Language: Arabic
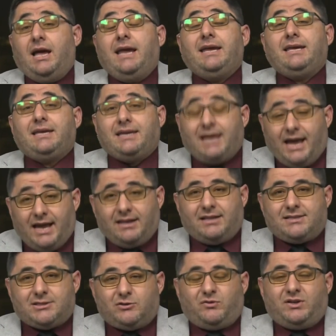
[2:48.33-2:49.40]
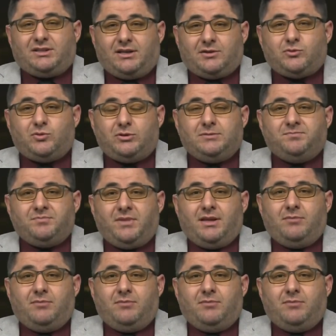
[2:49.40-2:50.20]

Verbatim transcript: إن كانت سوف تكون